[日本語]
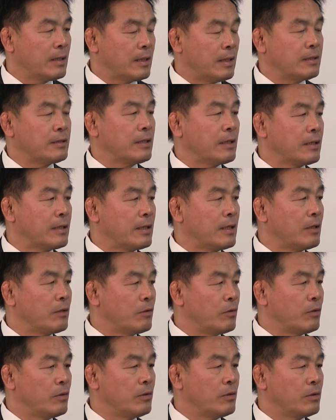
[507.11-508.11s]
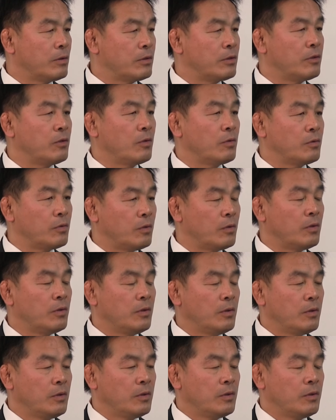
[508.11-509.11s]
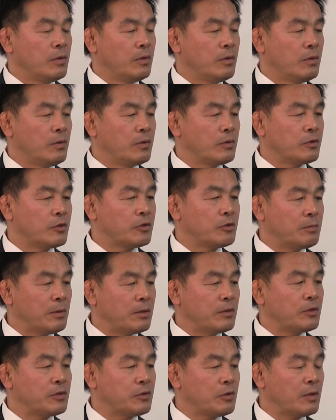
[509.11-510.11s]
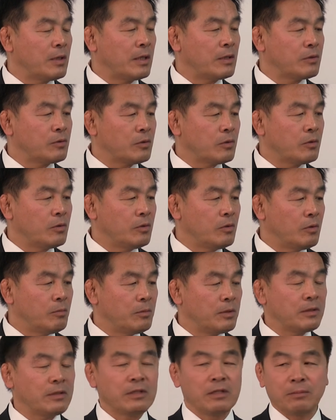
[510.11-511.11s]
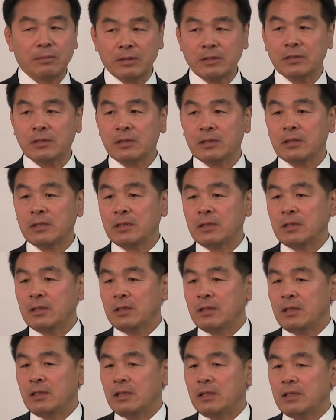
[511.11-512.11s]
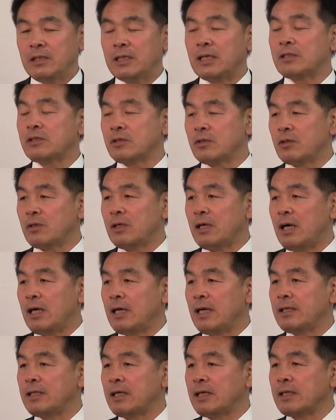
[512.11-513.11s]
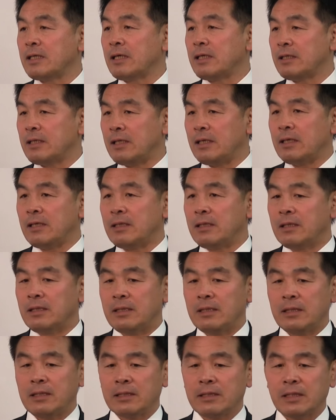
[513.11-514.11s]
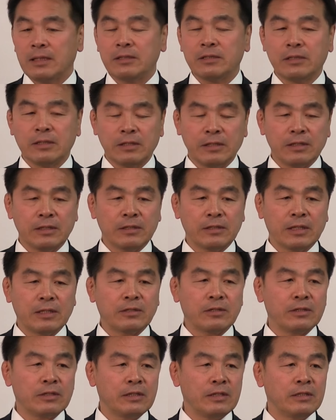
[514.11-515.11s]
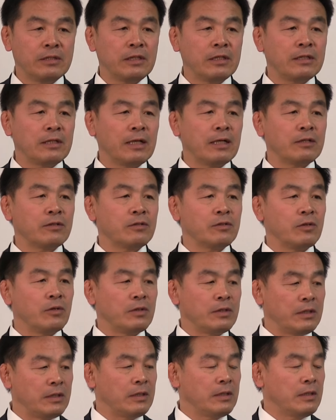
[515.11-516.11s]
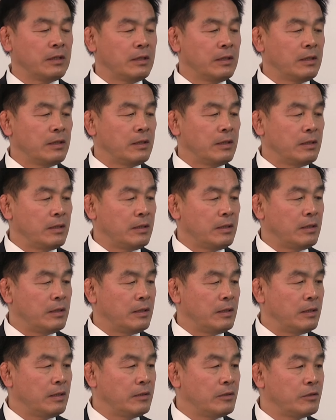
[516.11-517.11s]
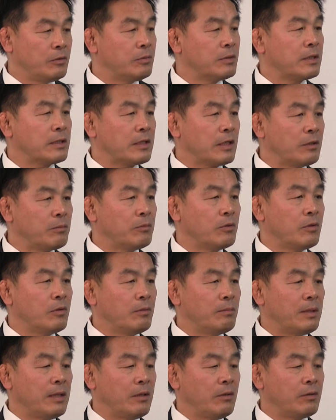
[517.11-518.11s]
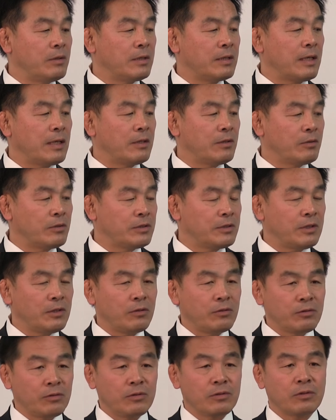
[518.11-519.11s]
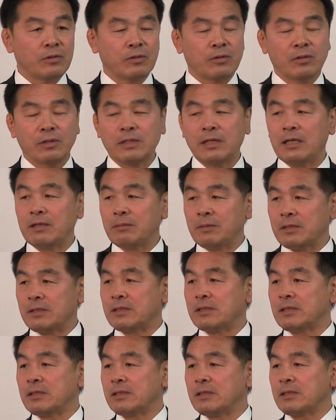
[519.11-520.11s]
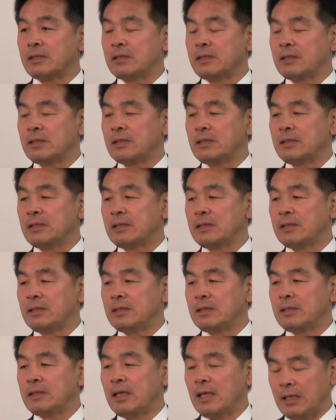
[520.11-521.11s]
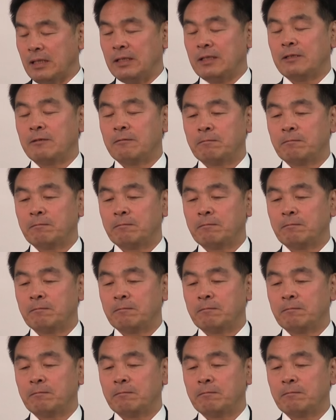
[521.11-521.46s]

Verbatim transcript: 観点からの議論を進める必要があると思っています。で、2月の早い段階で、現地に視察に行っていただくように、事務方にもお願いをしておるところであります。はい。